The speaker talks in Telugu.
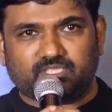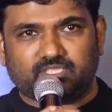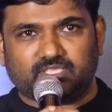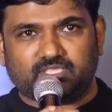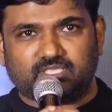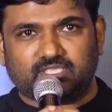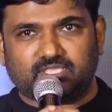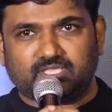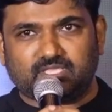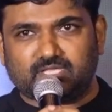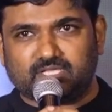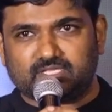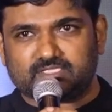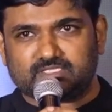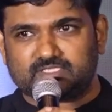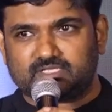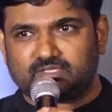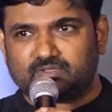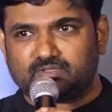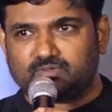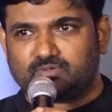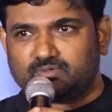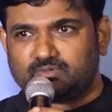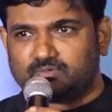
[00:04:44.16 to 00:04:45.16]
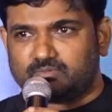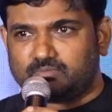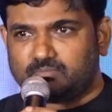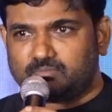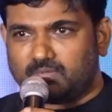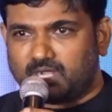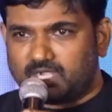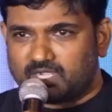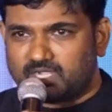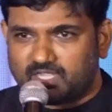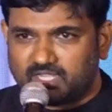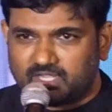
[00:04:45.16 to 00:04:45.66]
ఇంకా అసలు
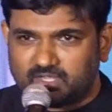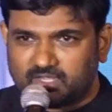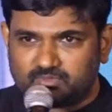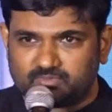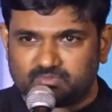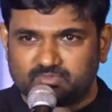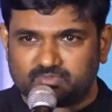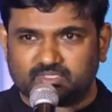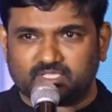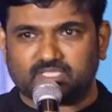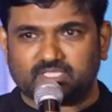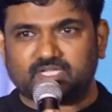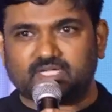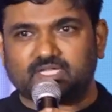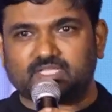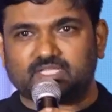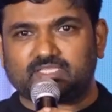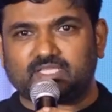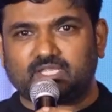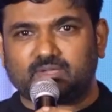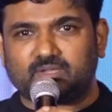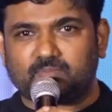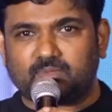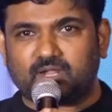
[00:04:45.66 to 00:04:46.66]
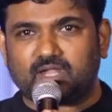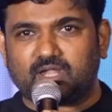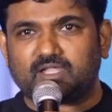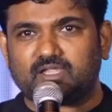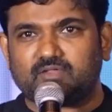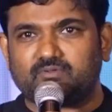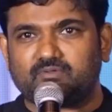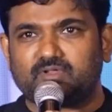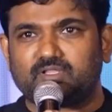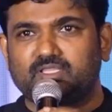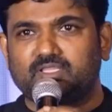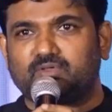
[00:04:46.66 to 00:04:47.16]
మాటలు ఎందుకంటే తన
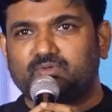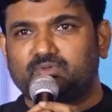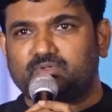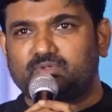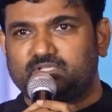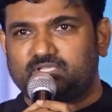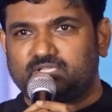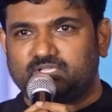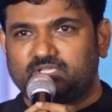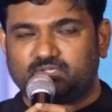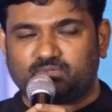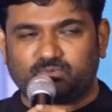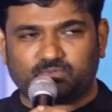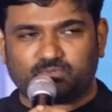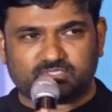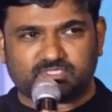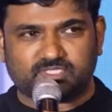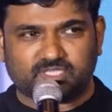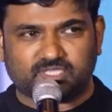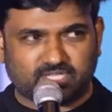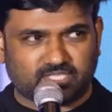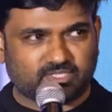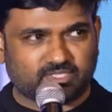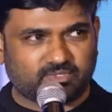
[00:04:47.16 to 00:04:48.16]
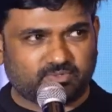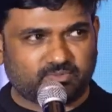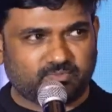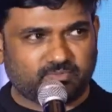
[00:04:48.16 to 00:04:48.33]
మాటలు విందామని వచ్చారు అందరూ